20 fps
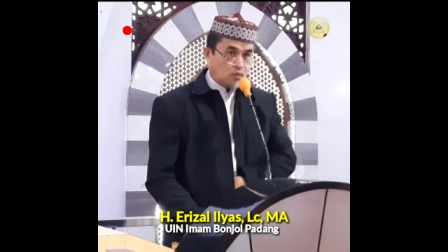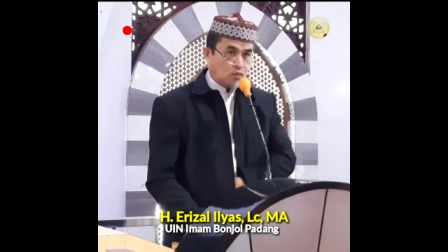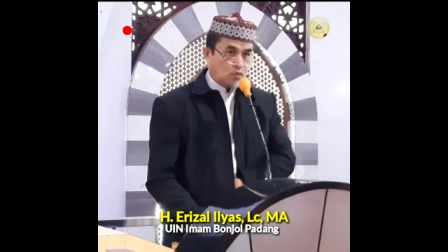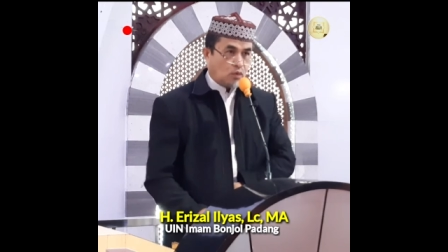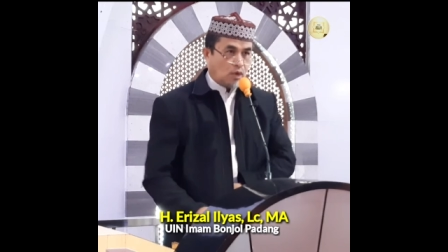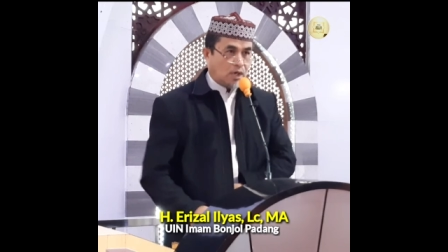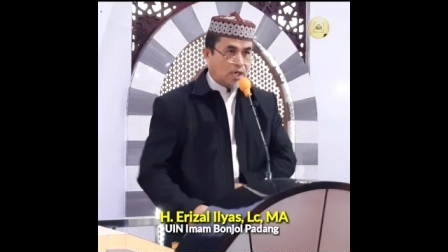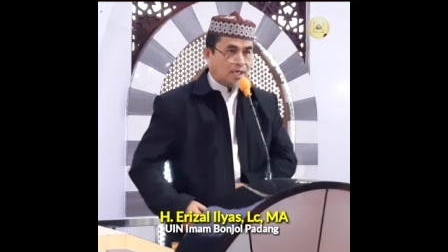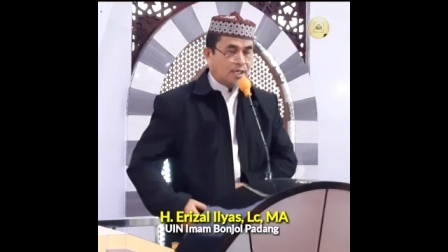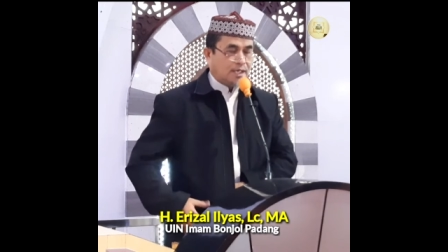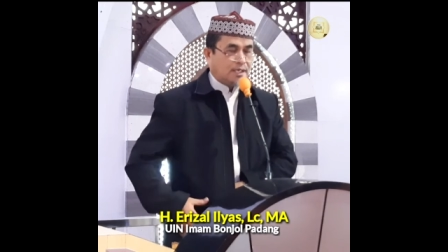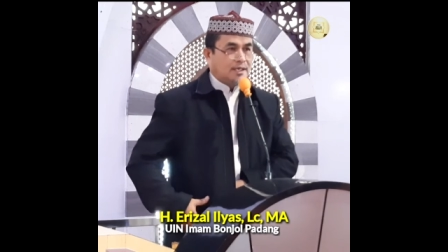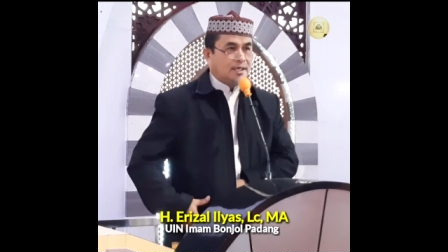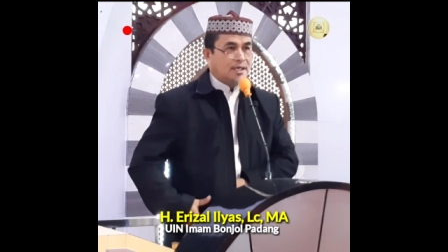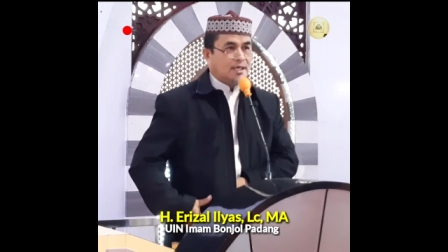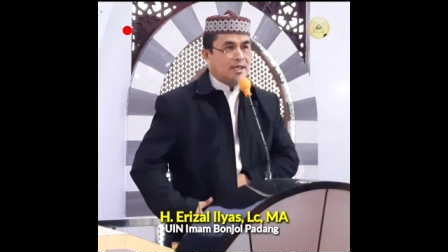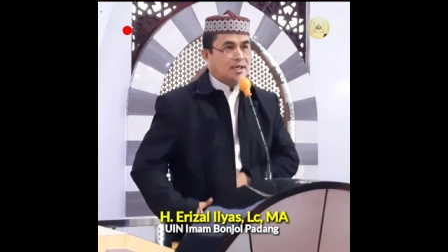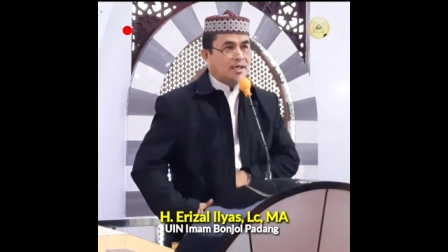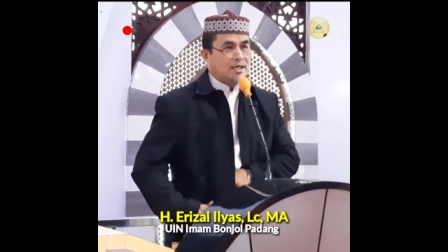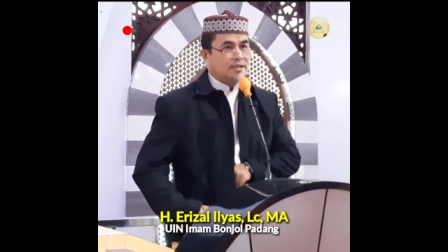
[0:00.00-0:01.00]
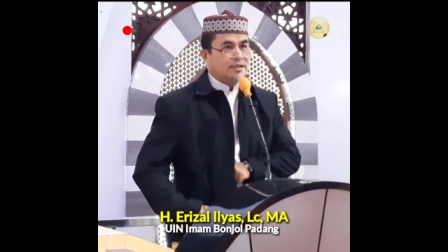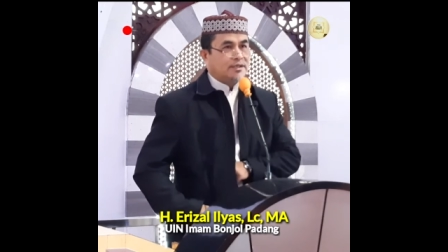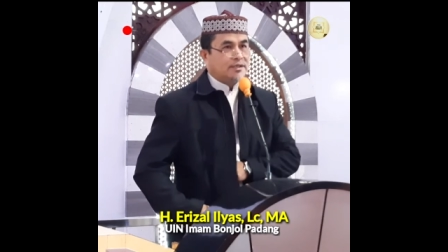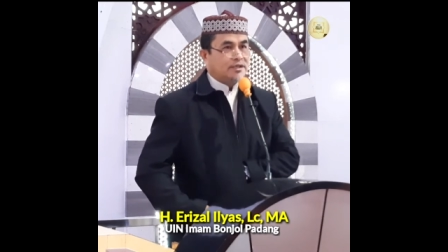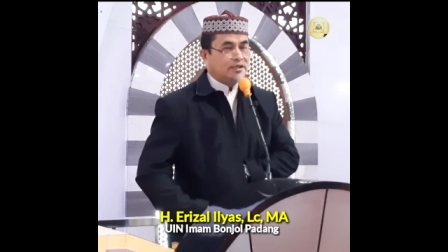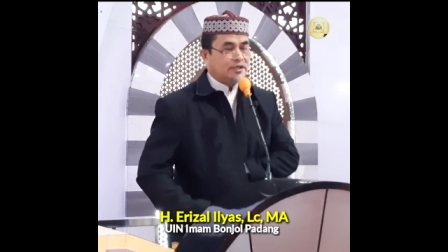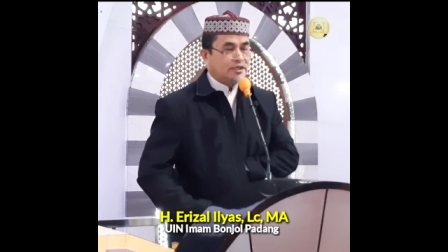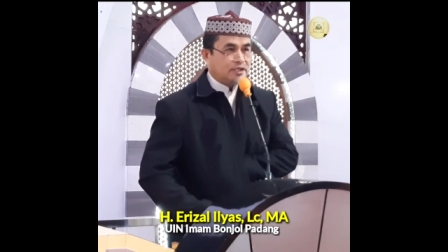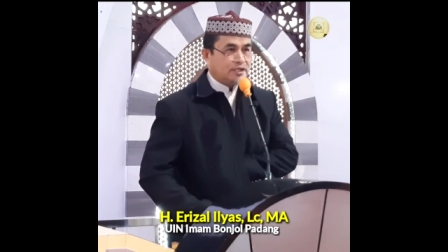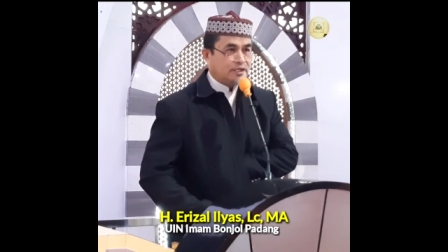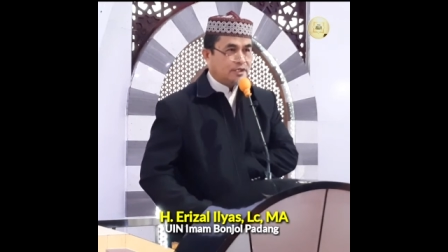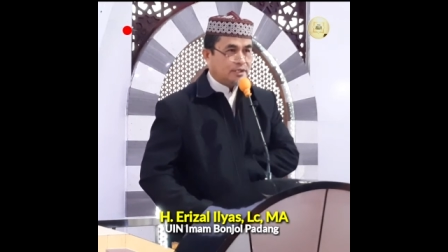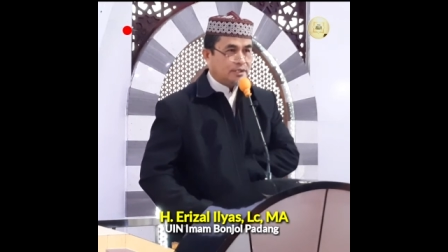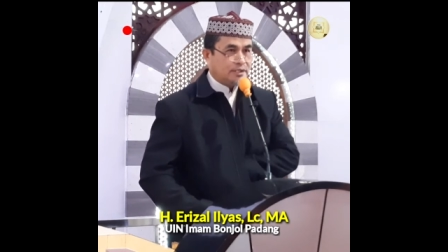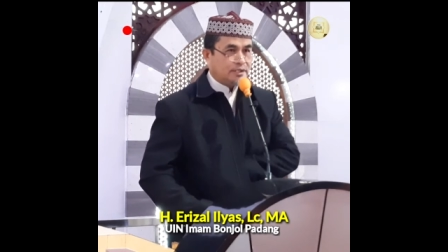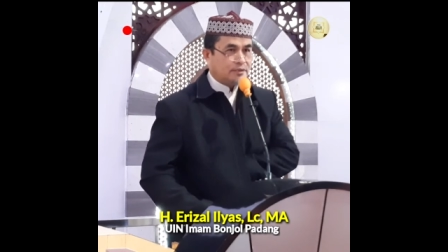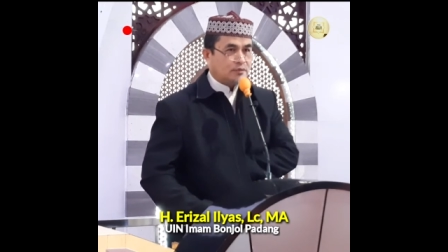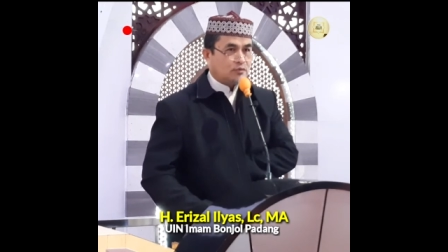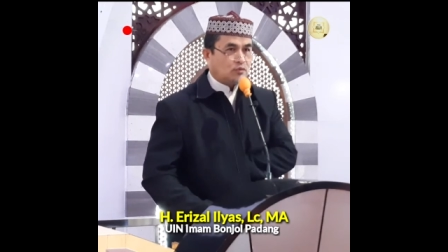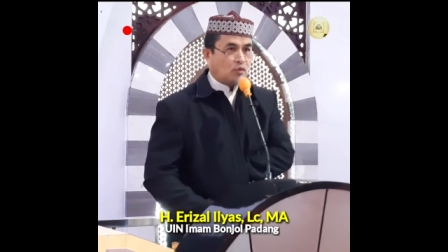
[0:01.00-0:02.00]
Wa ala
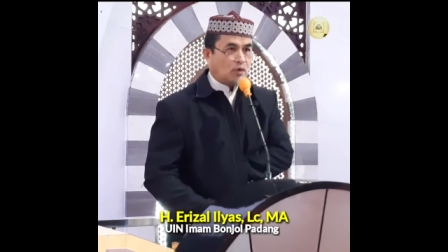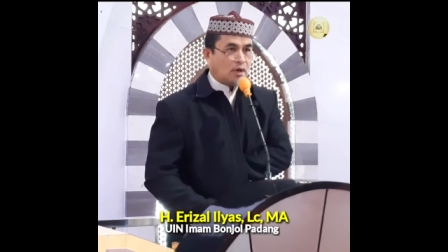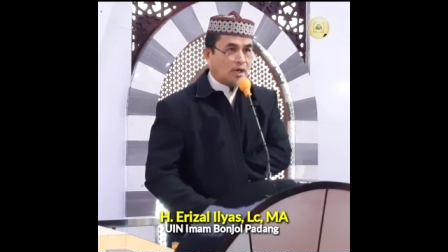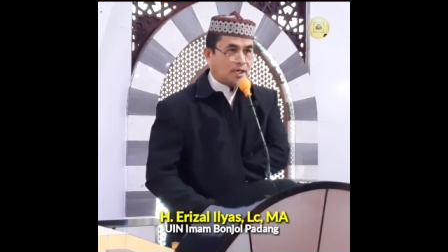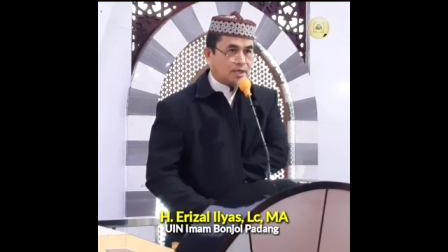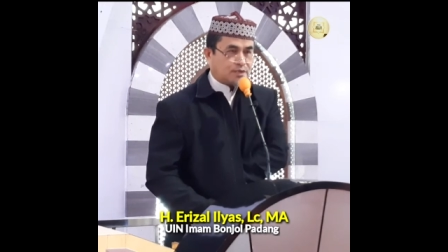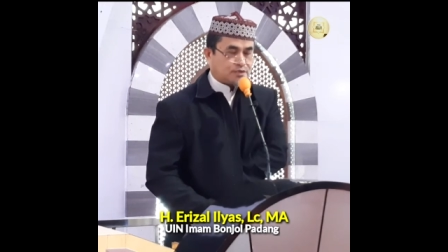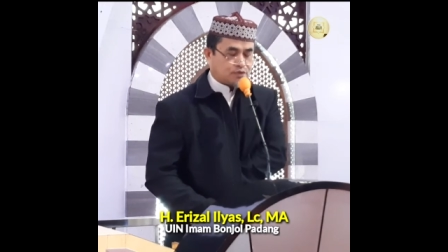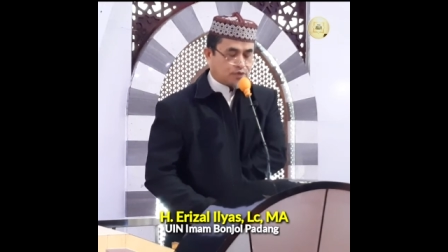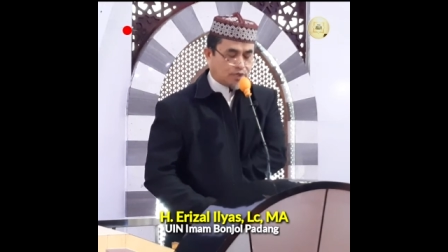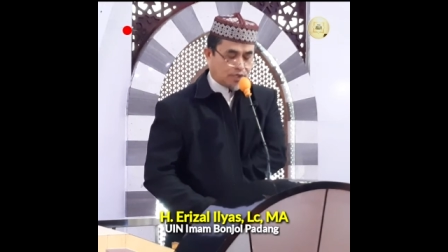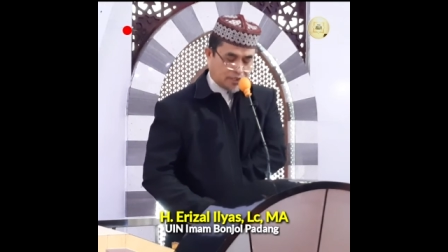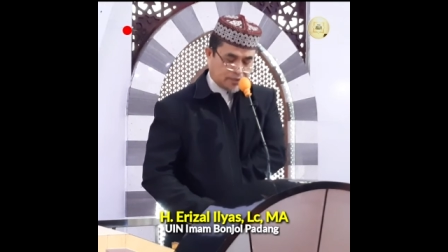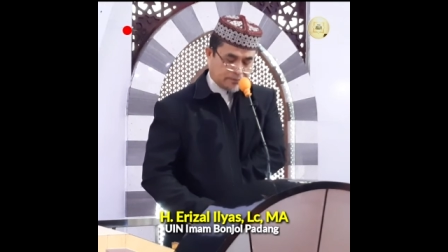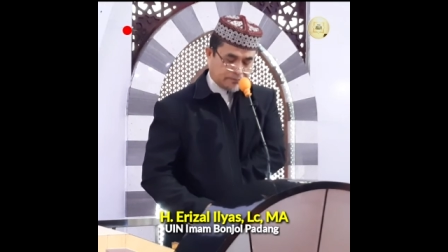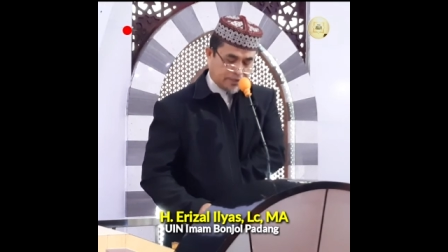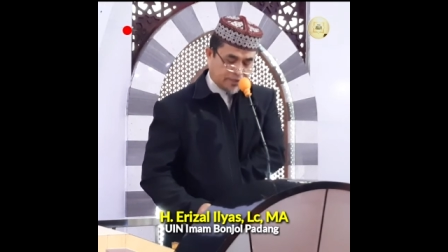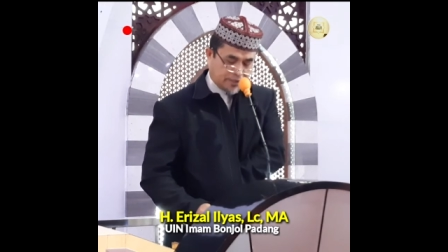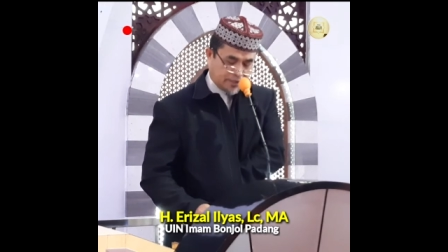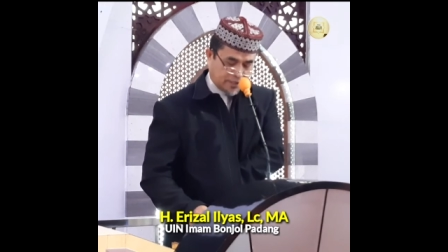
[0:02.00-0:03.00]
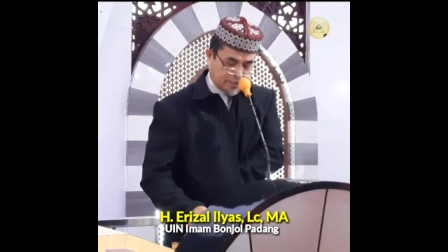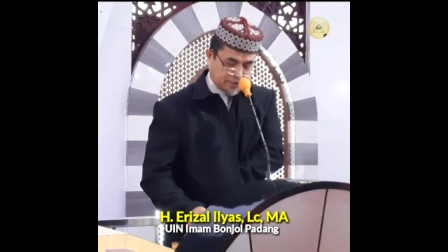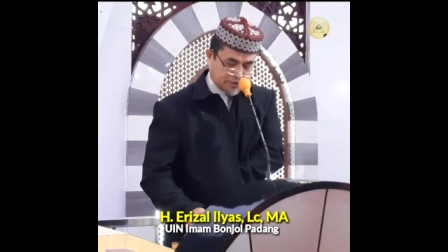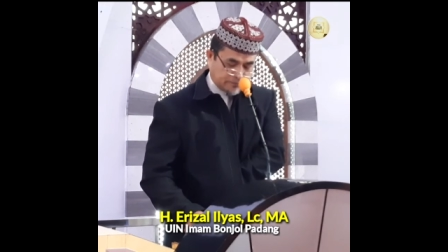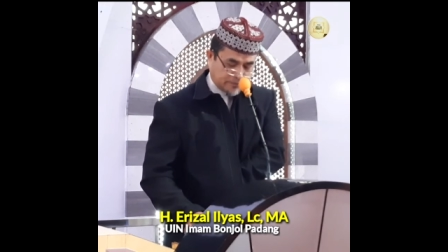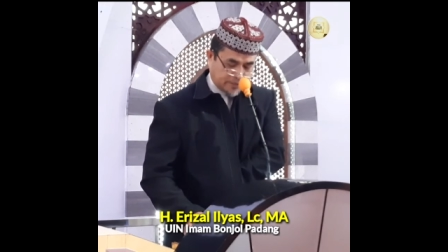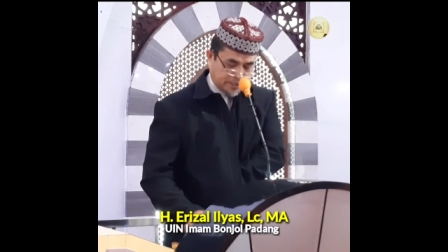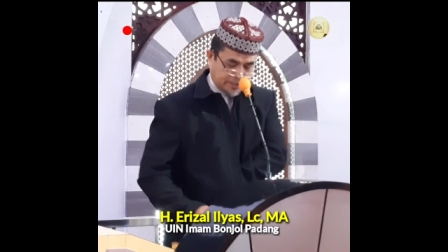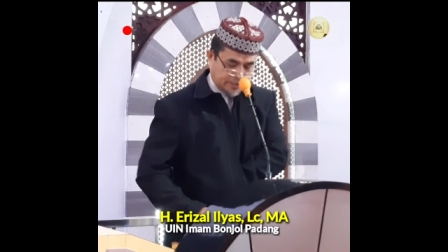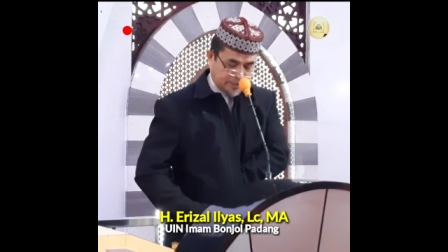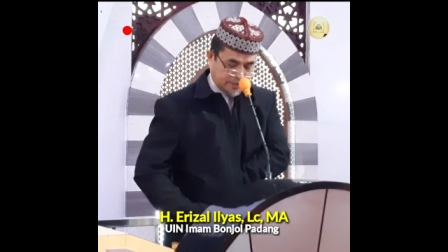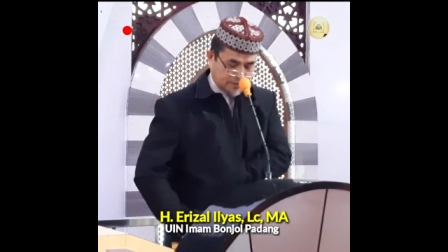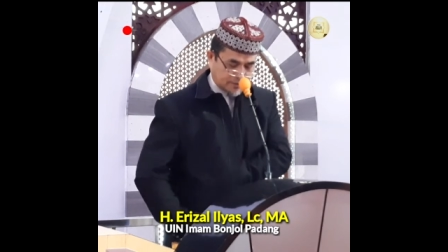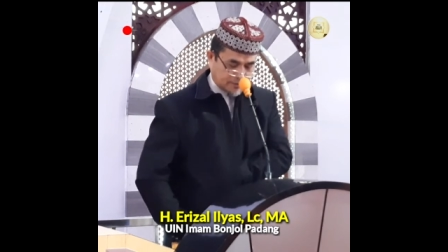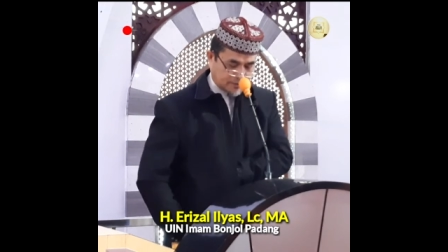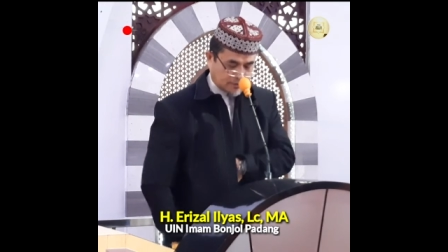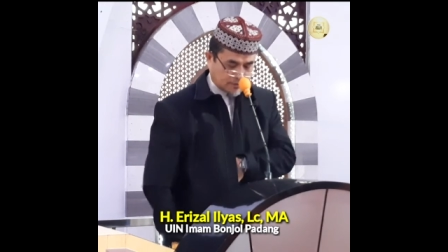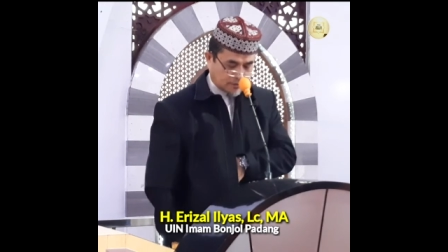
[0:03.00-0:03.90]
alihi wa ashabihi ajmain